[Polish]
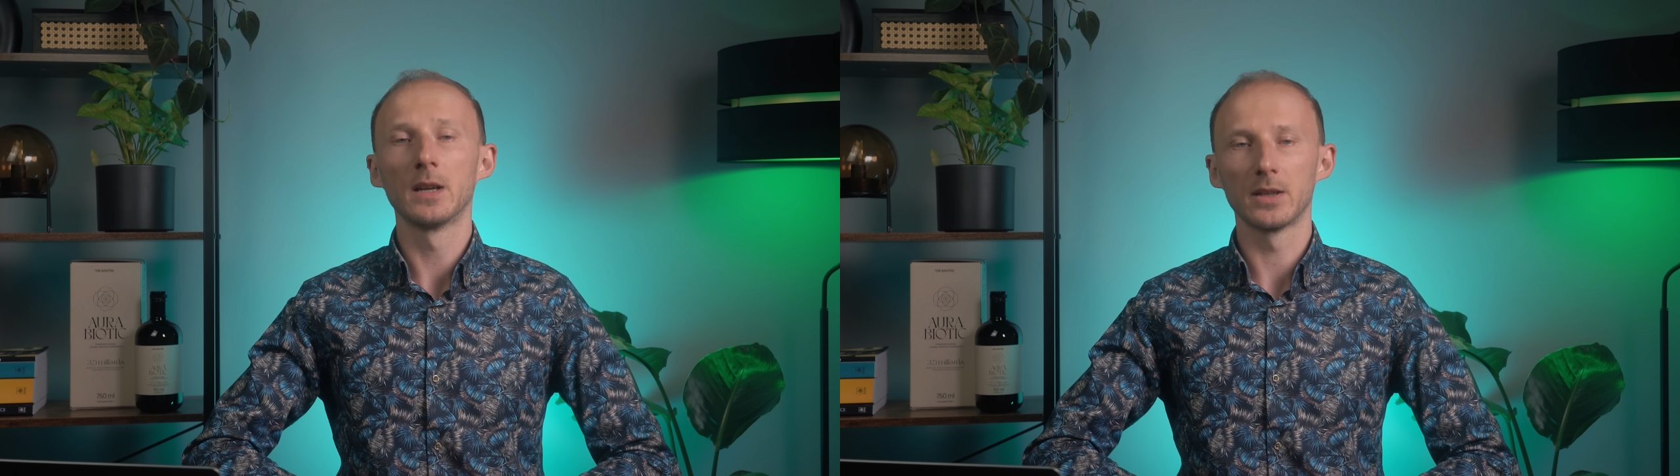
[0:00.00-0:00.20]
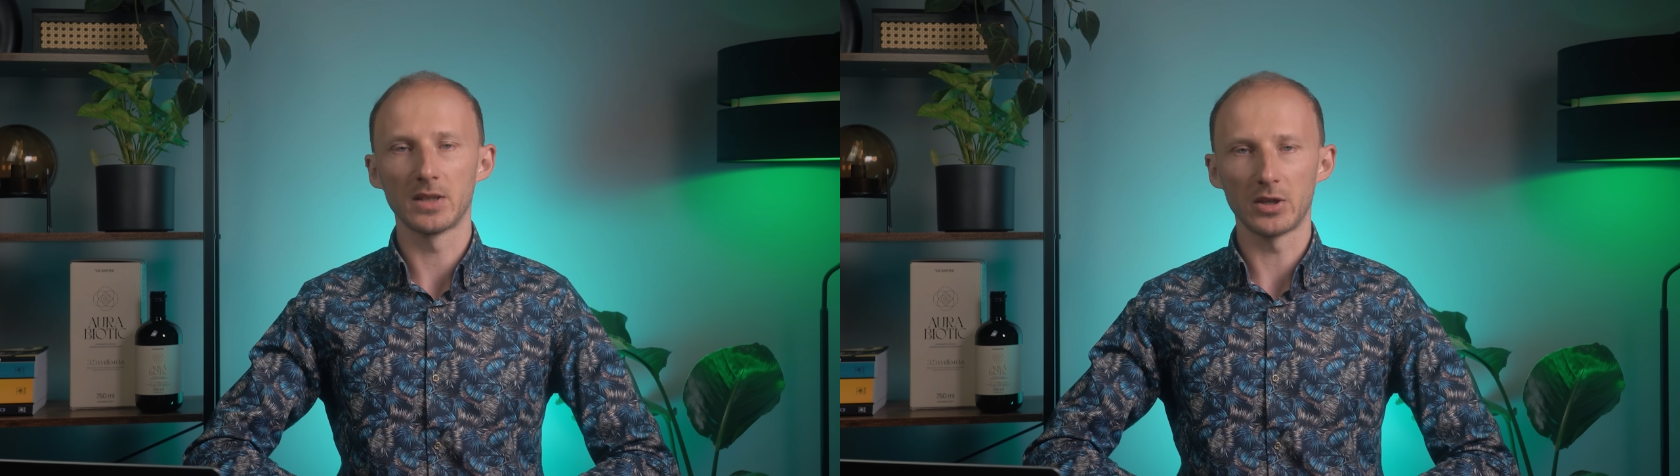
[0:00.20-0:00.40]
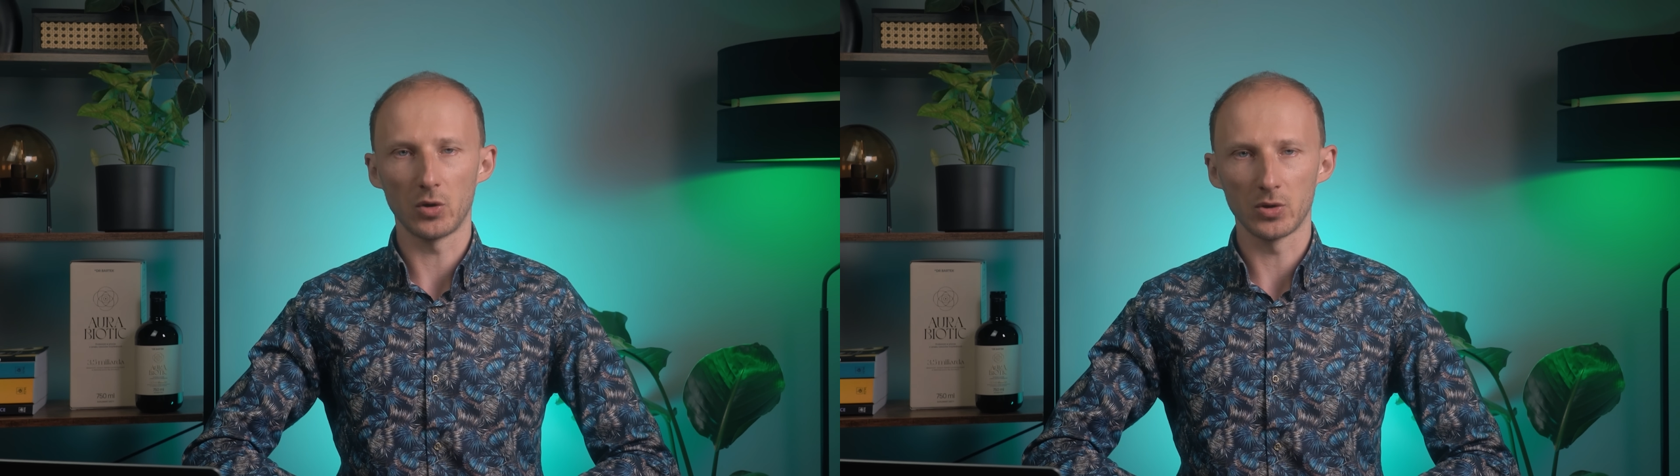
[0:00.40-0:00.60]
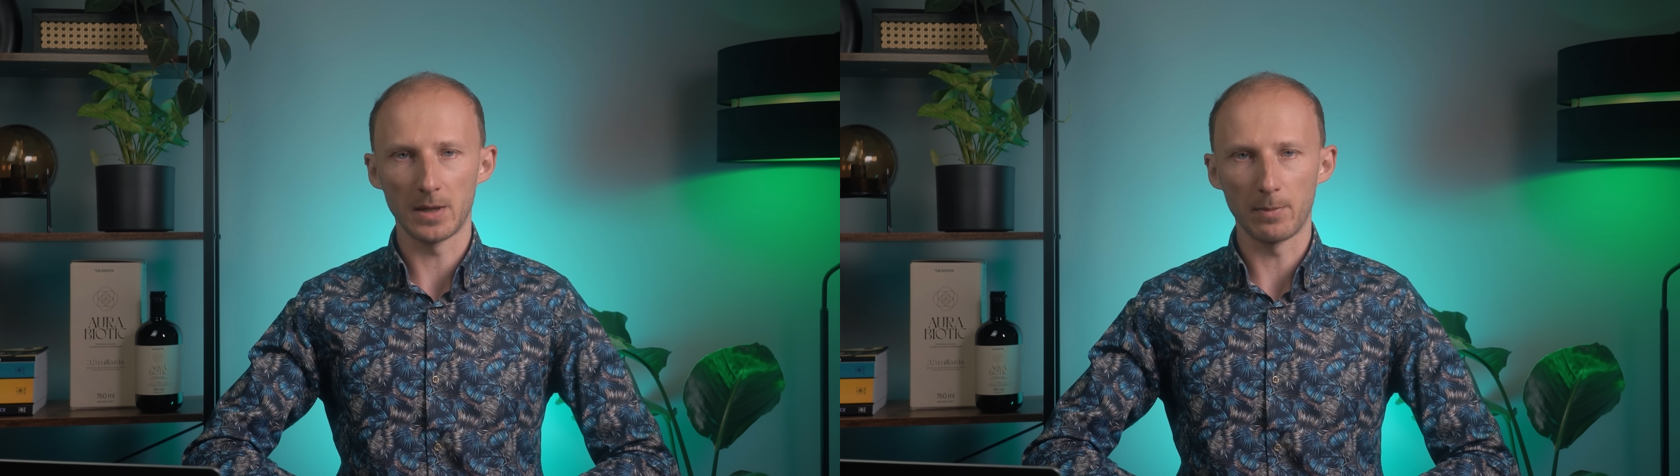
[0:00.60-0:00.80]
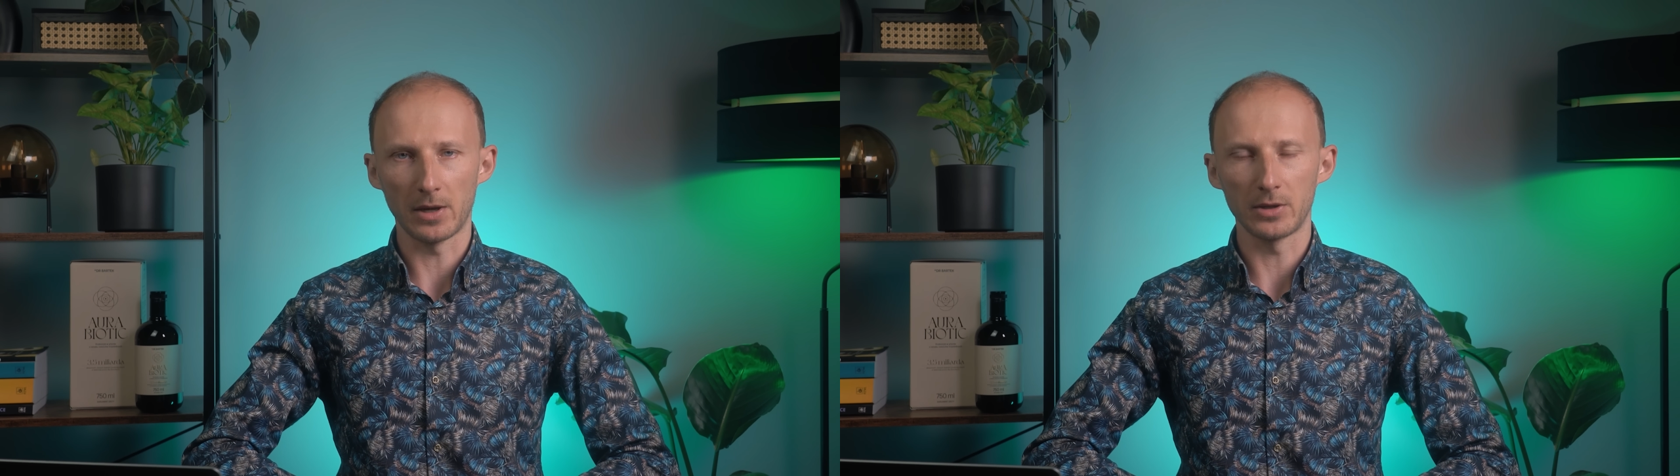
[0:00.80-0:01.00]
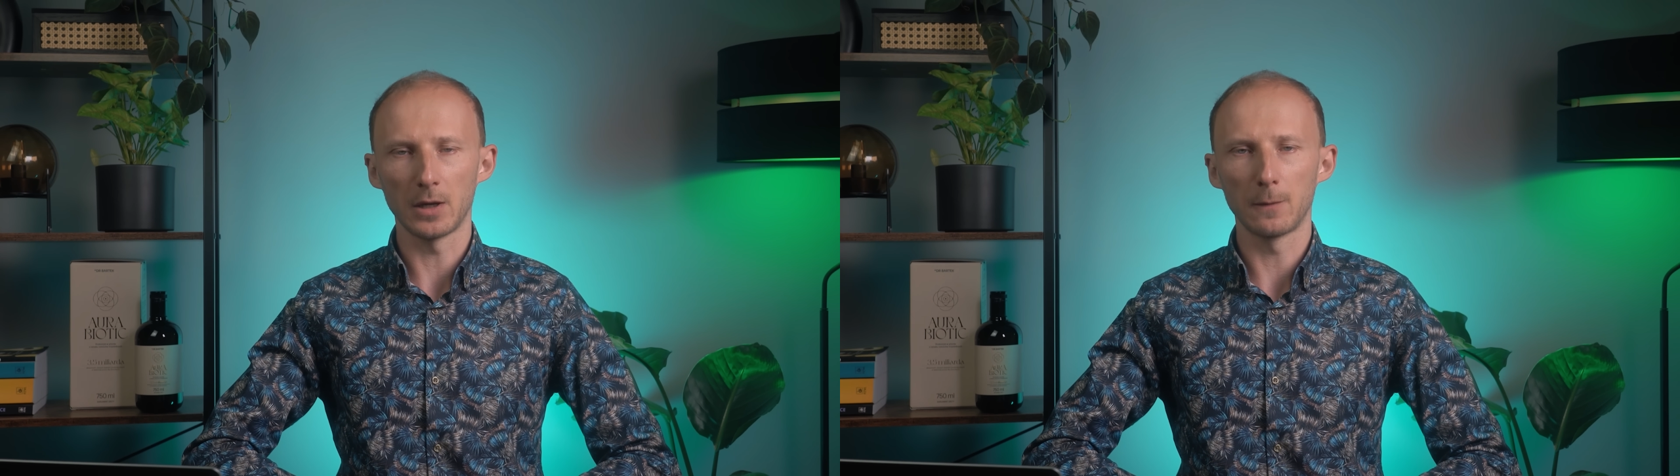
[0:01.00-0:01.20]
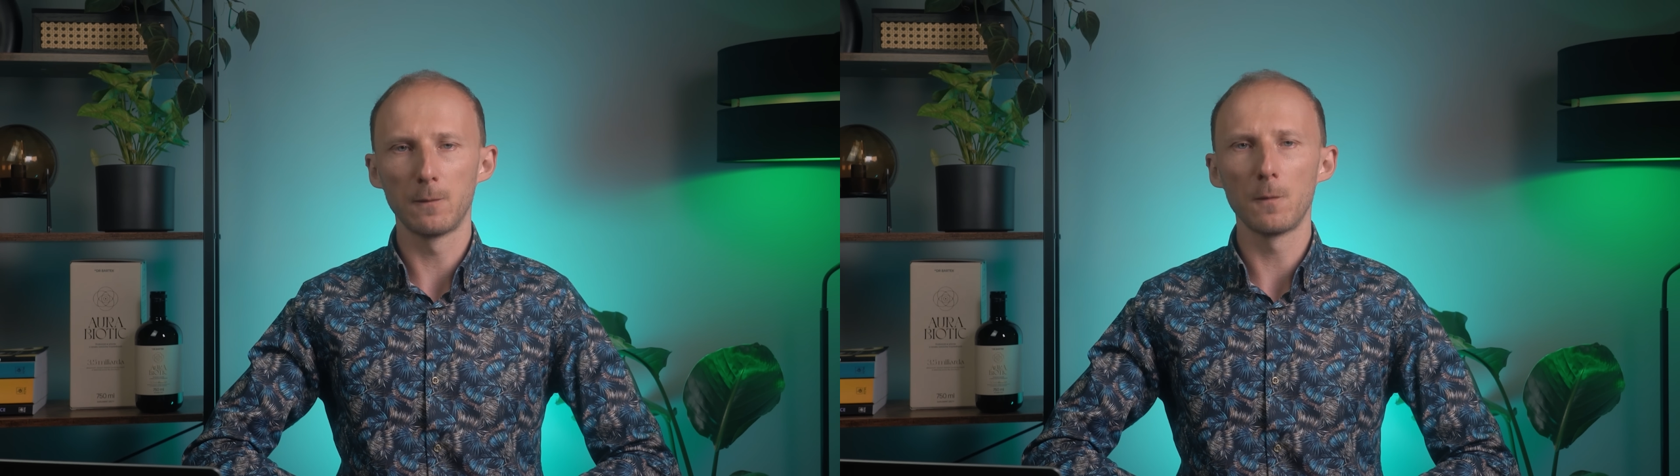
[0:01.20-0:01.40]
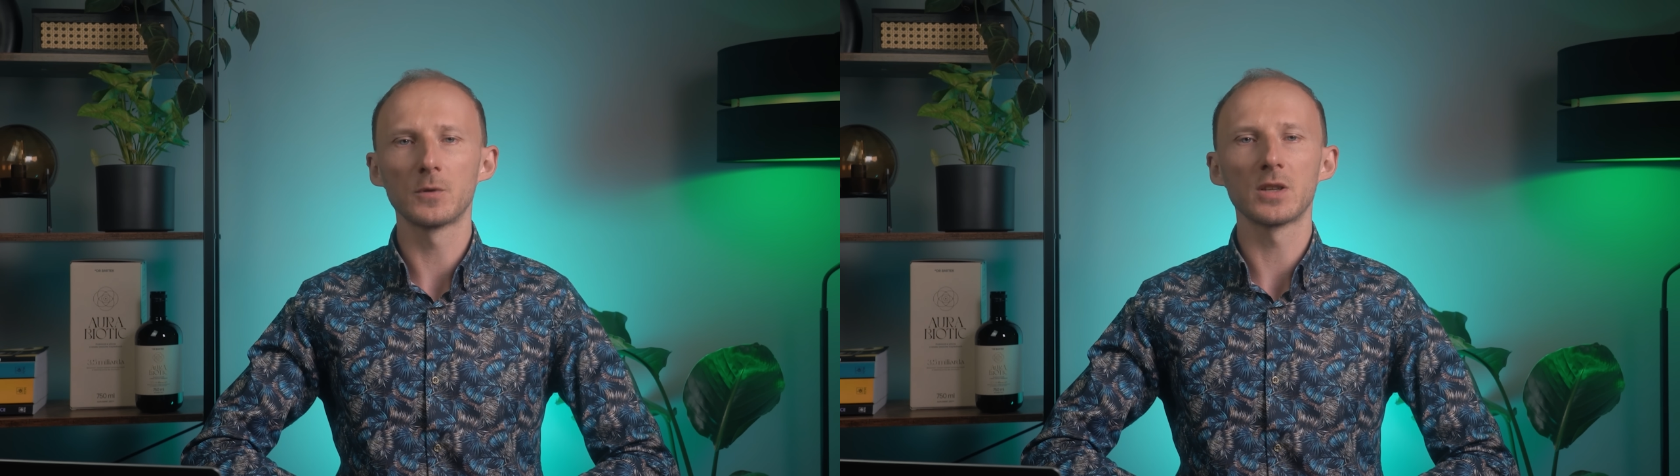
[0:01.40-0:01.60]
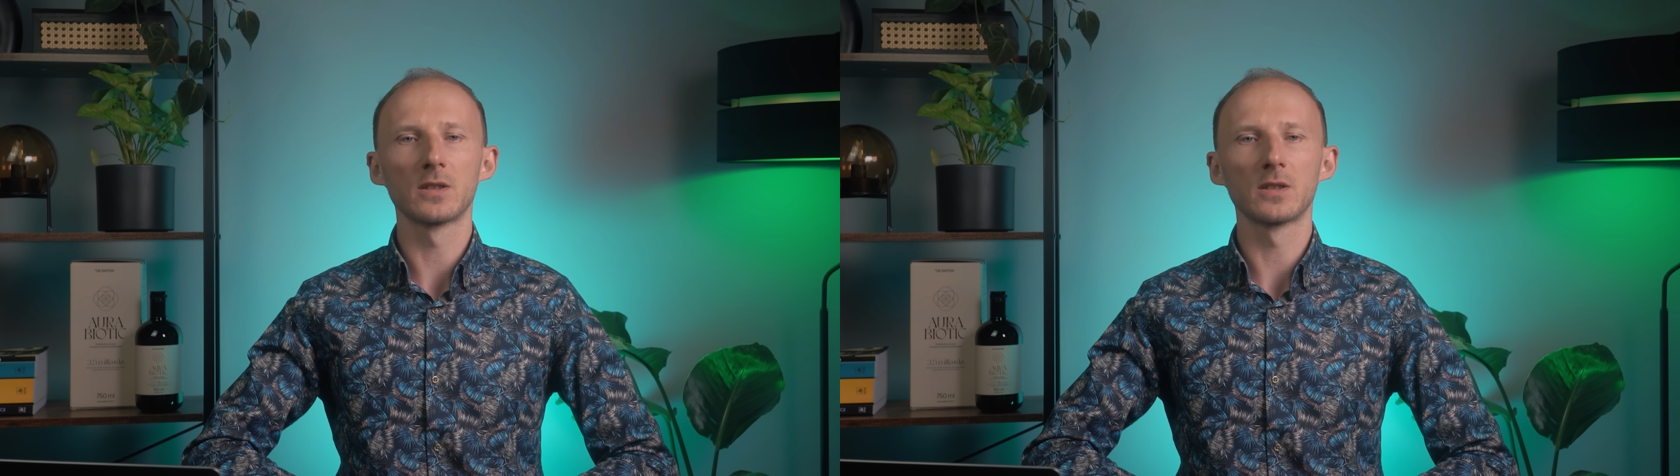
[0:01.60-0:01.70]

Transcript: zaś o zaparciach wówczas,